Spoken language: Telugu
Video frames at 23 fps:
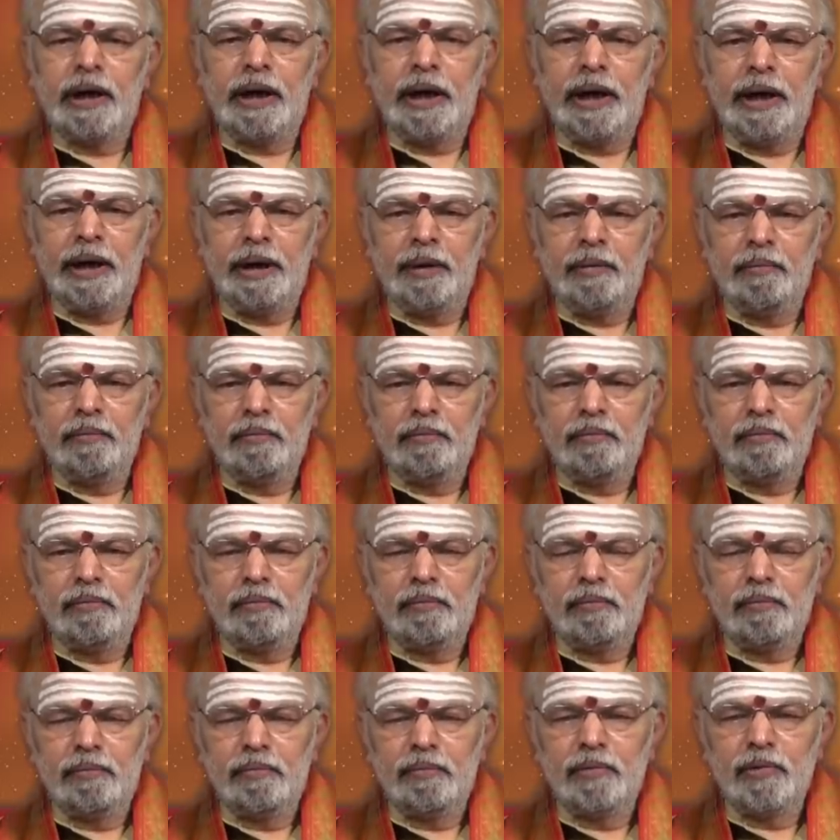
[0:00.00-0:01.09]
ఈ
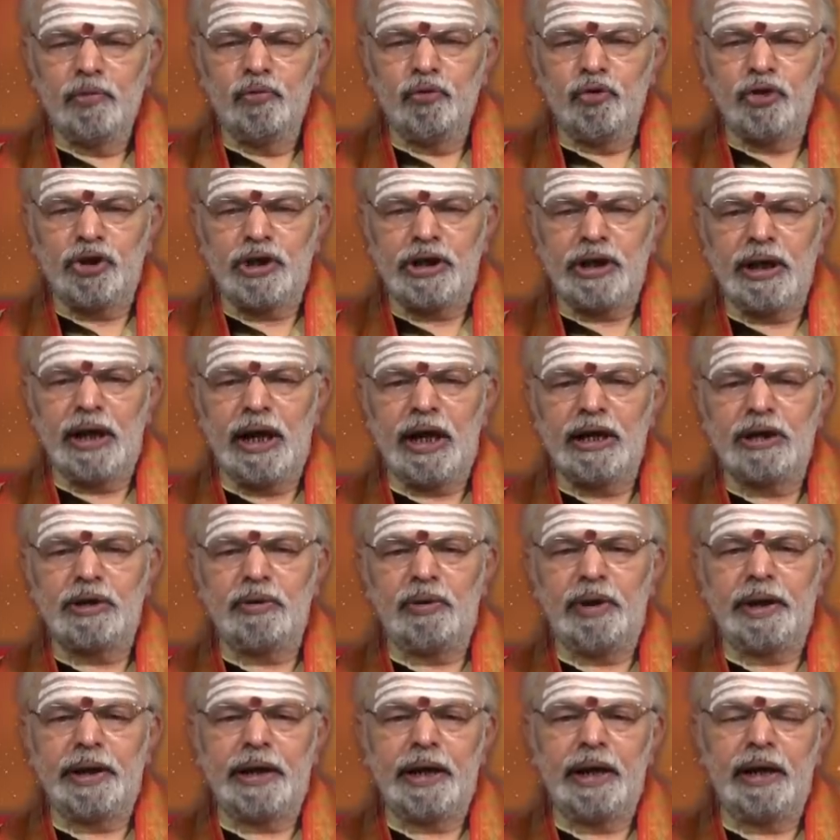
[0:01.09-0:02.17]
వృశ్చిక రాశి
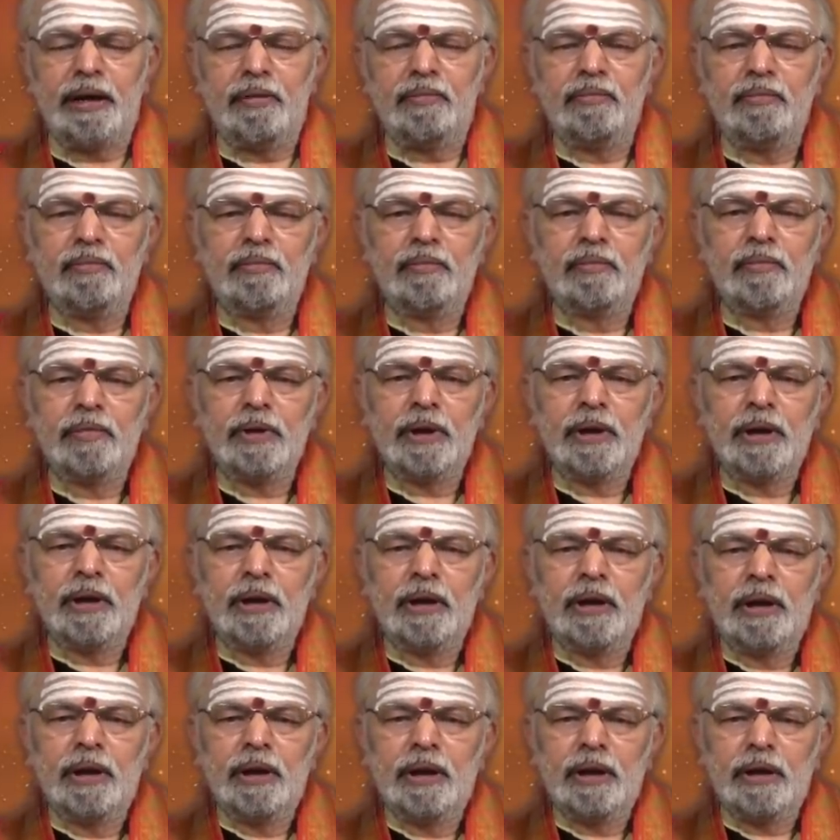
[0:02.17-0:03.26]
వారికి
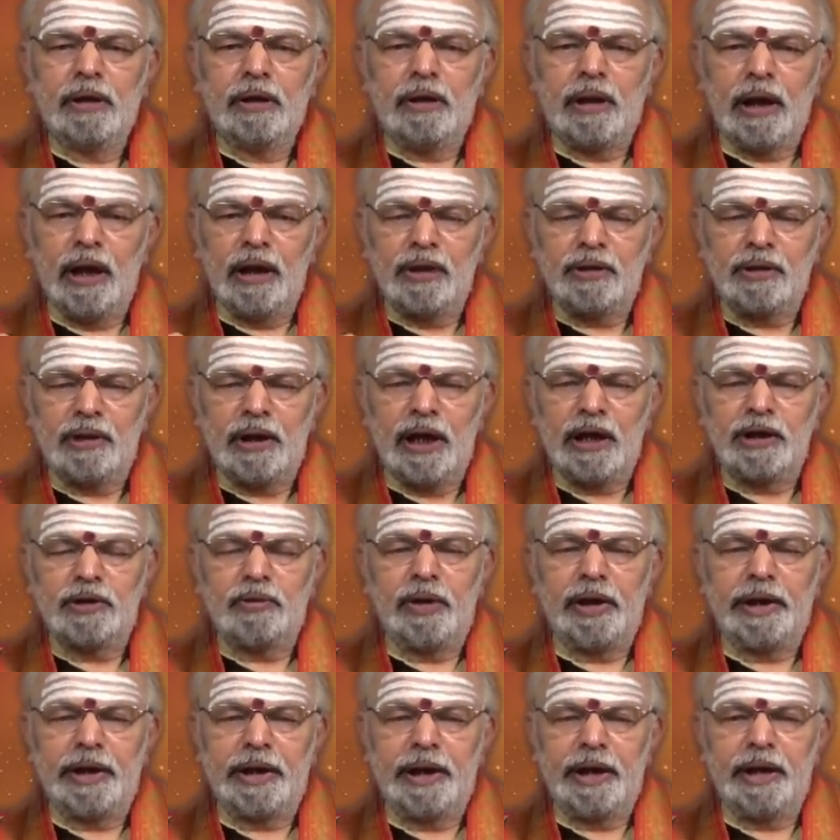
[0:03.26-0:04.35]
ధనుసు రాశి
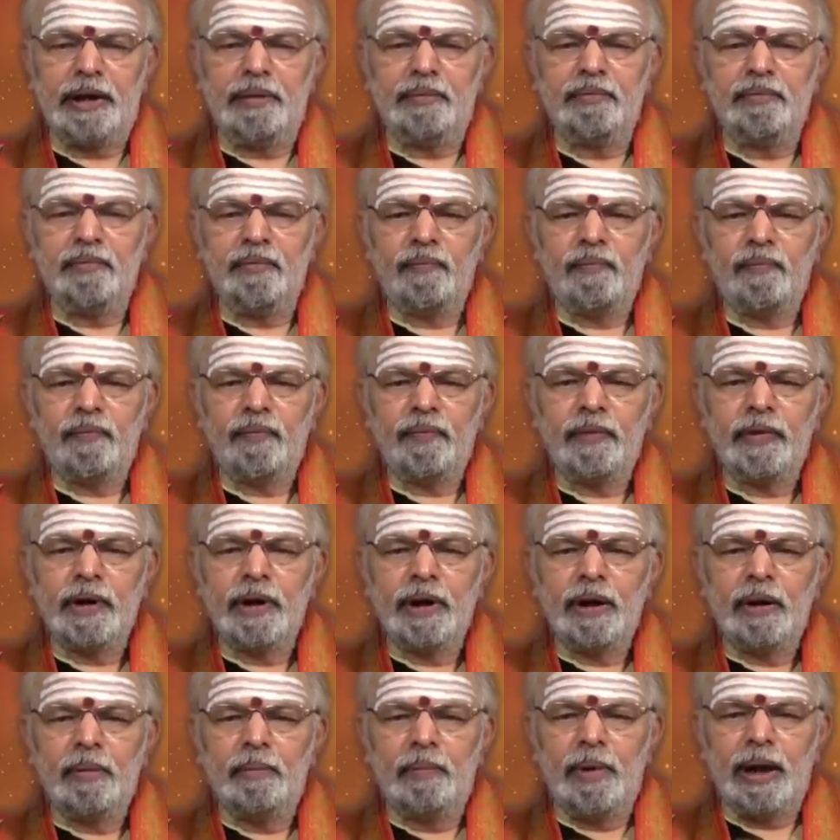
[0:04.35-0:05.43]
వారికి
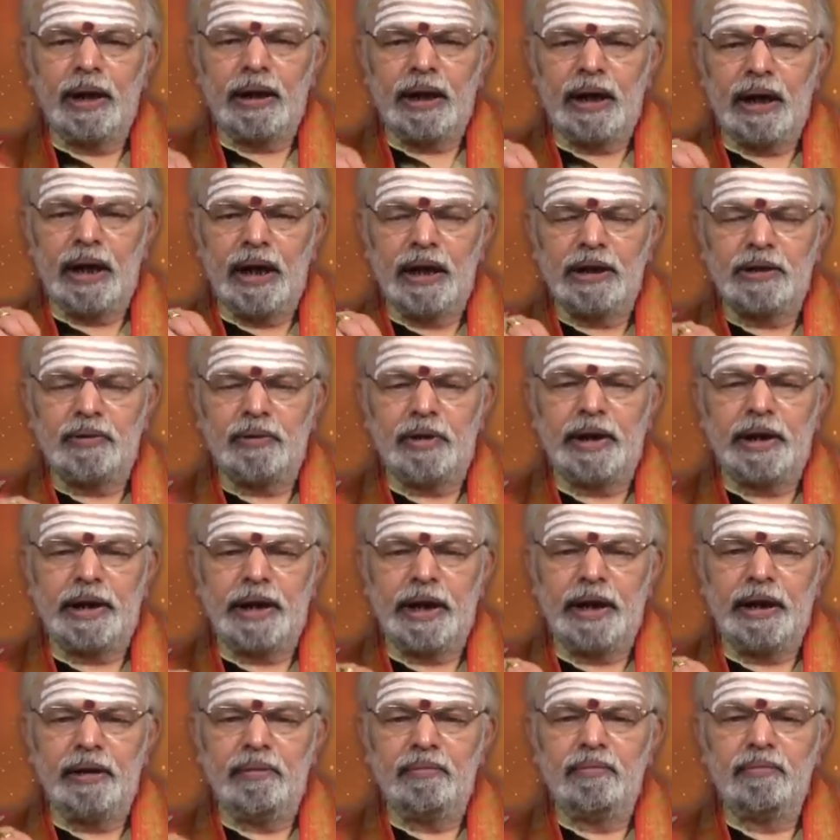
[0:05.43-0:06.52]
మకర రాశి వారికి